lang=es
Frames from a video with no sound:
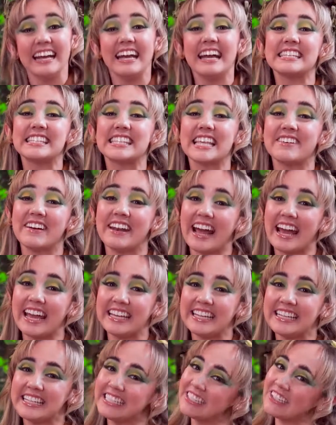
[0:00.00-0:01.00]
Estaban
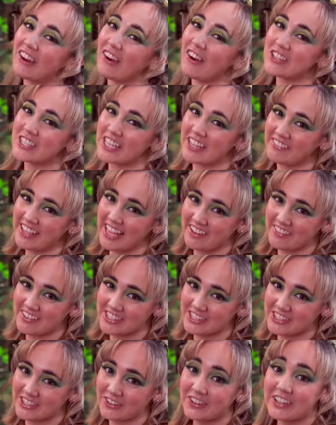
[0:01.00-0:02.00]
ahí, no los había
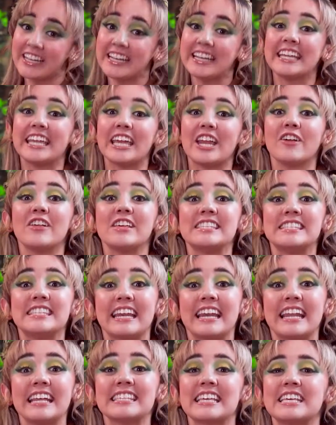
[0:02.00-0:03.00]
visto. Quiero
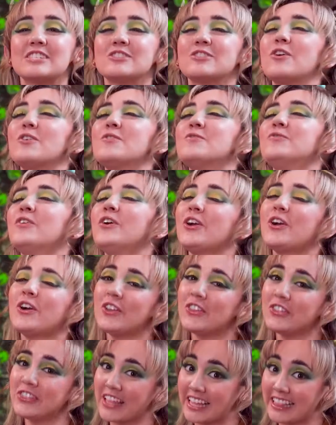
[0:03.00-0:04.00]
decirles que estoy muy
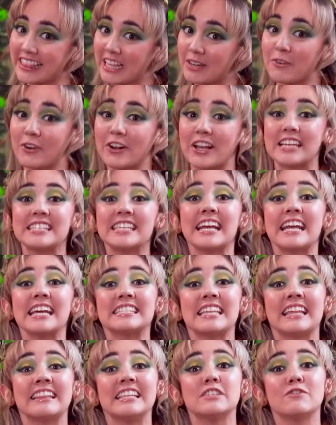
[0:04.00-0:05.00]
contenta porque sé que
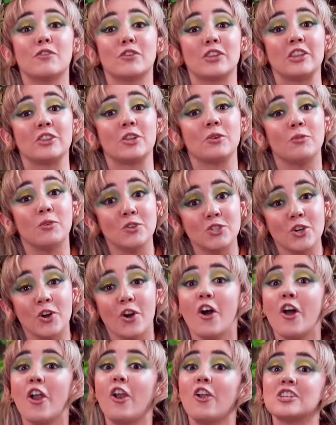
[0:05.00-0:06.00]
están disfrutando mucho
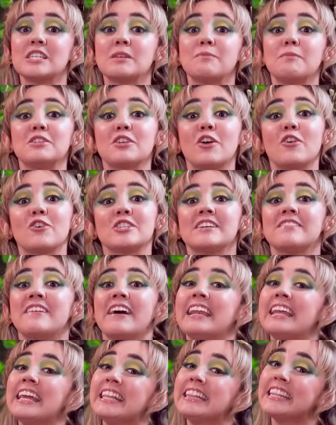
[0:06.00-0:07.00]
los episodios de
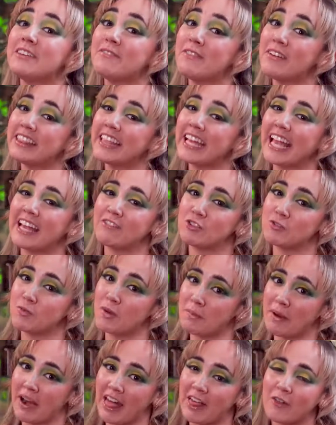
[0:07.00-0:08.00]
Valientemente que hemos
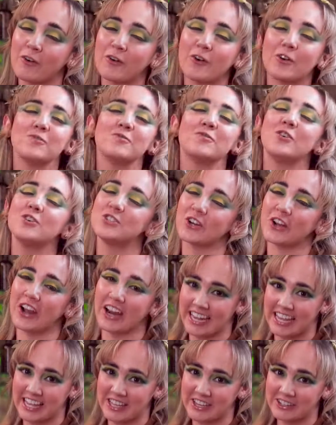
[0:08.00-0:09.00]
preparado con mucho
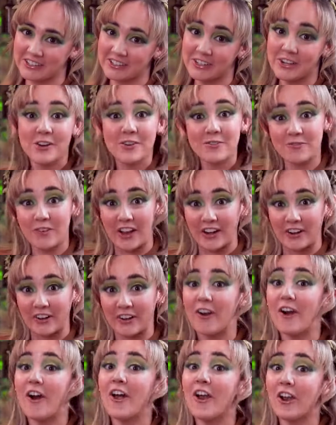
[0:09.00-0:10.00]
cariño. Bueno,
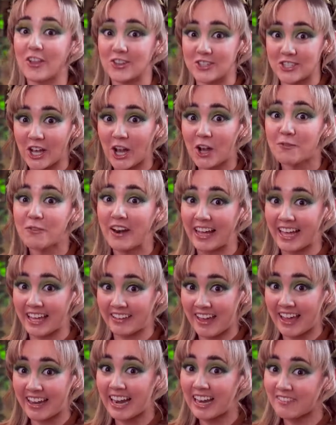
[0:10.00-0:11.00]
los dejo para que
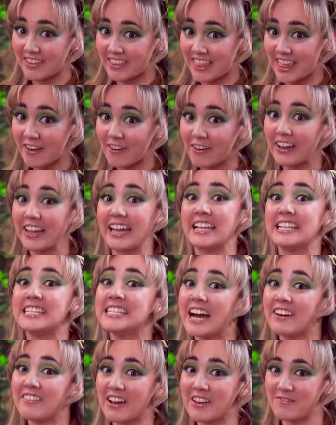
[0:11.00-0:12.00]
vean el video que
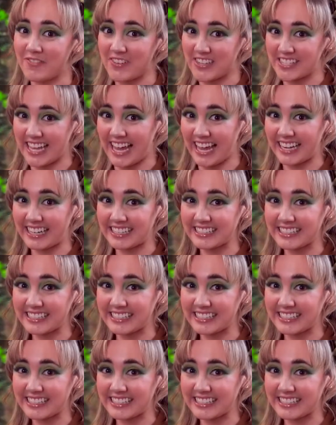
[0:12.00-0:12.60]
ya va a empezar.